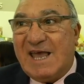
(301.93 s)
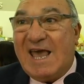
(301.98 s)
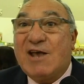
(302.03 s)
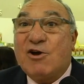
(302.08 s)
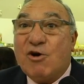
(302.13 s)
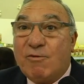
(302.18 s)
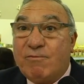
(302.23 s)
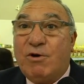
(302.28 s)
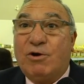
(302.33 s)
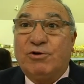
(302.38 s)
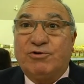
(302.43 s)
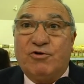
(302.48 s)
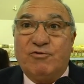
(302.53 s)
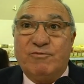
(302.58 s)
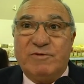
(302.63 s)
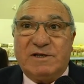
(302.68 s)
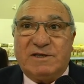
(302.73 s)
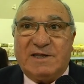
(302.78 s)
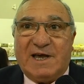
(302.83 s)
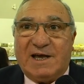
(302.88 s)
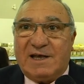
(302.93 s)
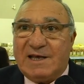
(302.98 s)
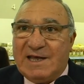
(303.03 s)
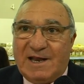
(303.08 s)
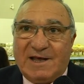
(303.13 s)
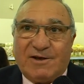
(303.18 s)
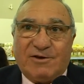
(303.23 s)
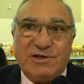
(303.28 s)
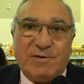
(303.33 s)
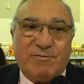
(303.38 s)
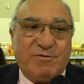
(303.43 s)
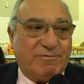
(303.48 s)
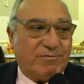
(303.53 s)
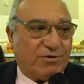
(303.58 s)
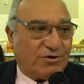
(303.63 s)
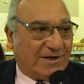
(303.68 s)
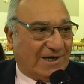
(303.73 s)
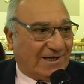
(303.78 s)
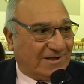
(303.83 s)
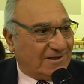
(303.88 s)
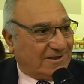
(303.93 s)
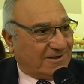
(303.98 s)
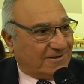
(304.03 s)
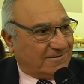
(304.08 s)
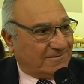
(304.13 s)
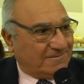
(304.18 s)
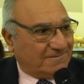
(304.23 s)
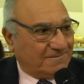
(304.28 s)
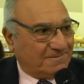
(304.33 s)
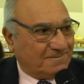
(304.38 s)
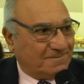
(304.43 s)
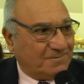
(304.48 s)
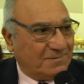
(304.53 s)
con molta umiltà, che è la cosa più importante